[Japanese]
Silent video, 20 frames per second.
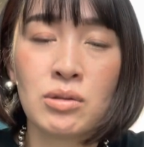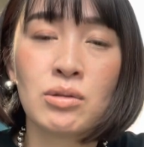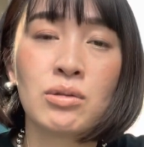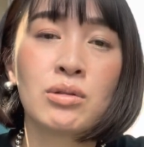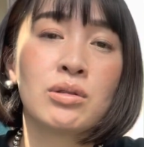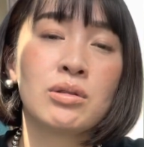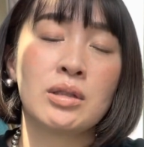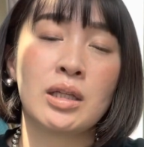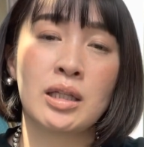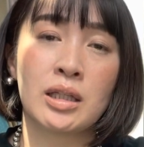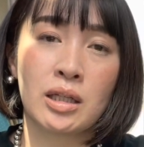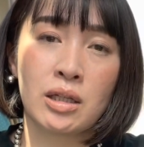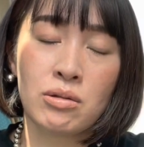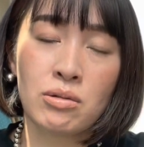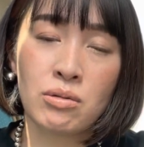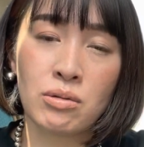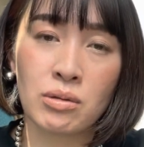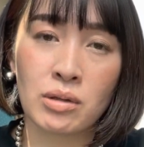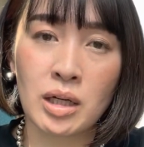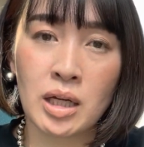動数なんだけ
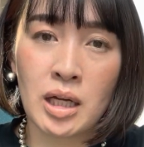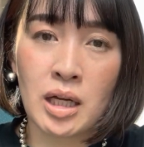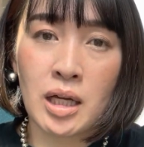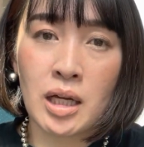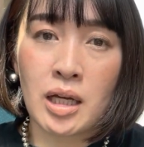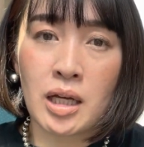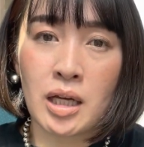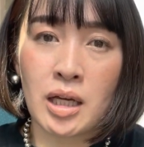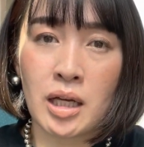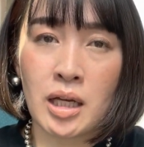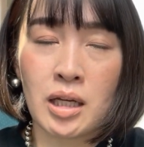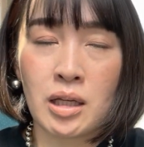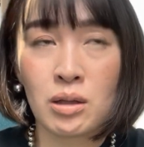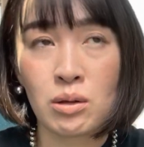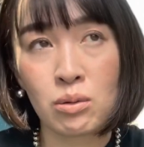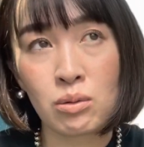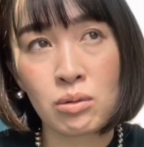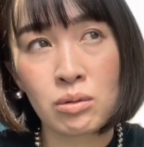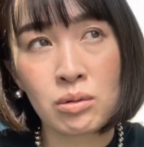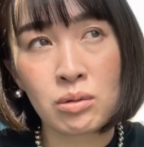どえっ
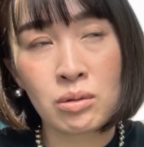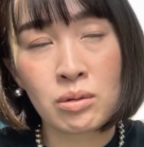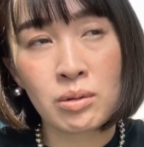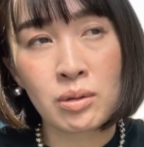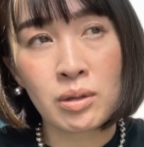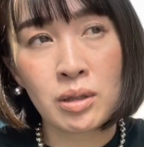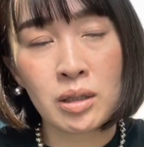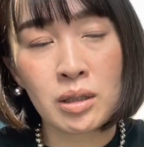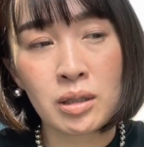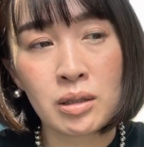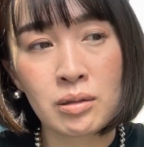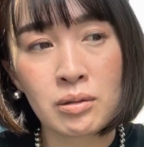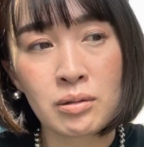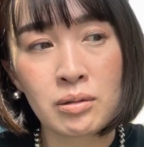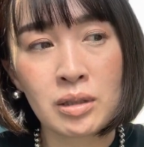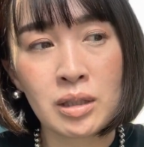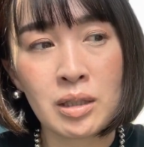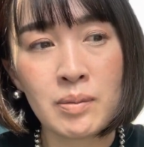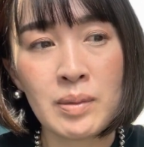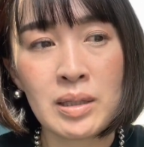とこ
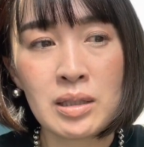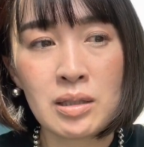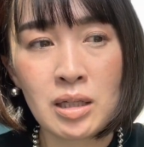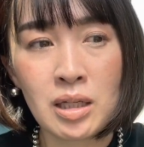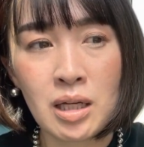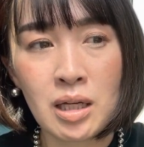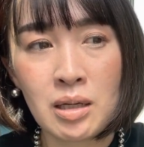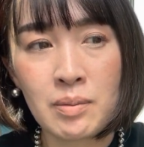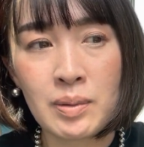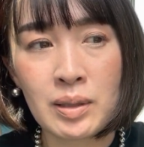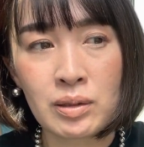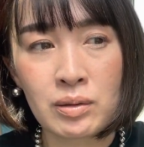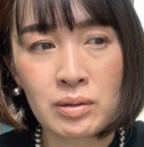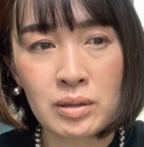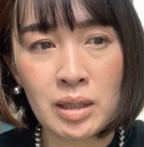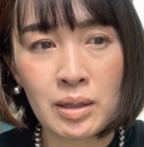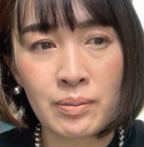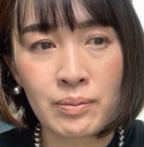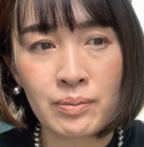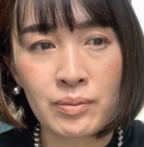の「鬼滅の刃」の
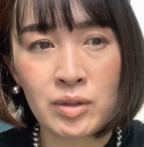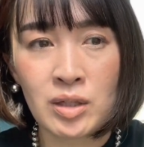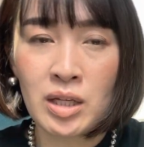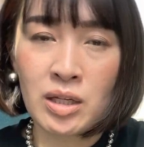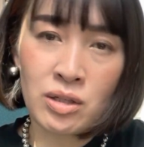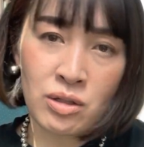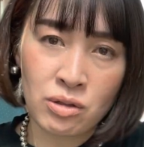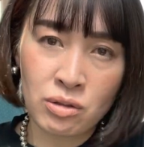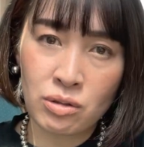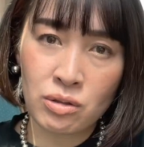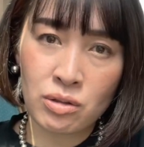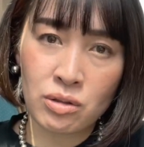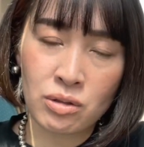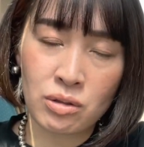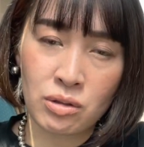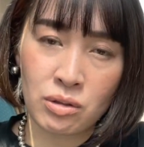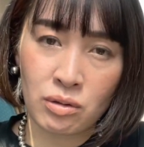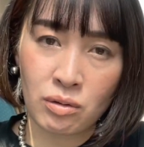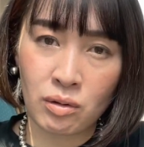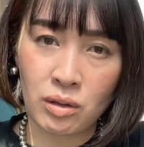さ「全集
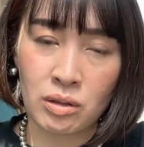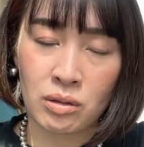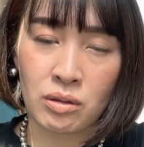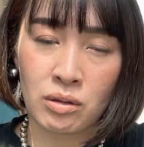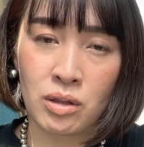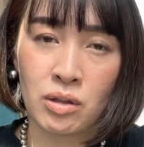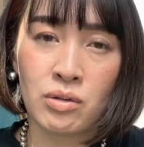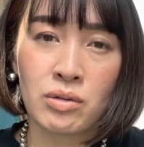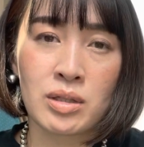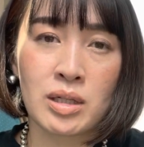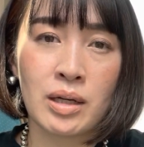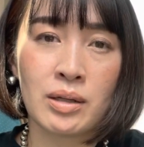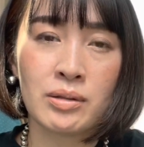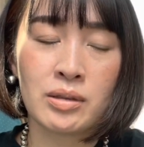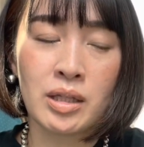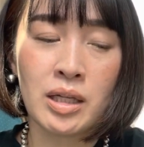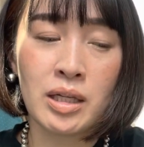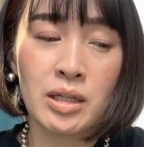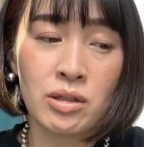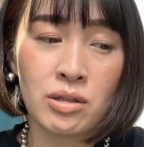中」とか言うじゃん
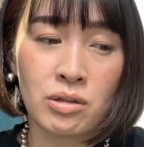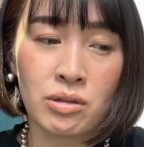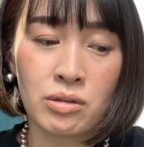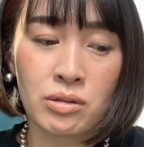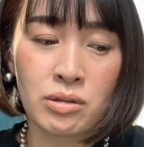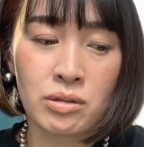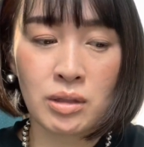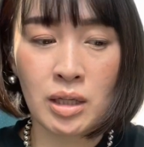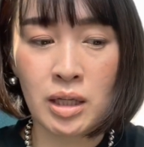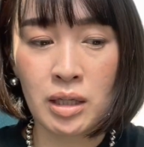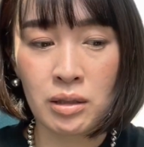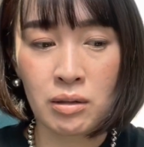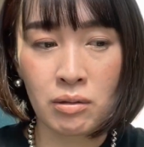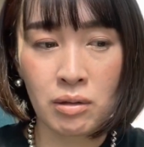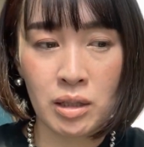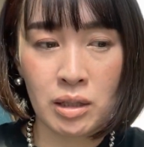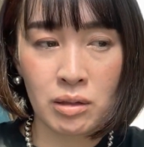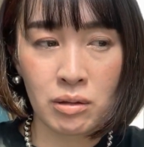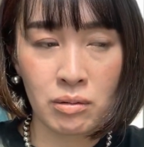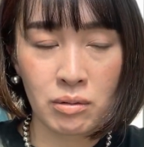全集中なんと
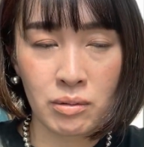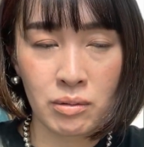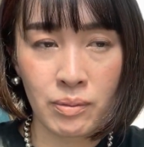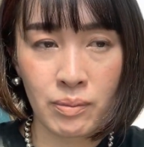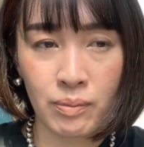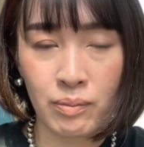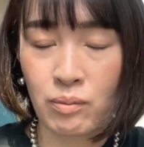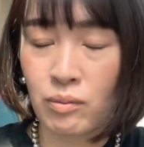かの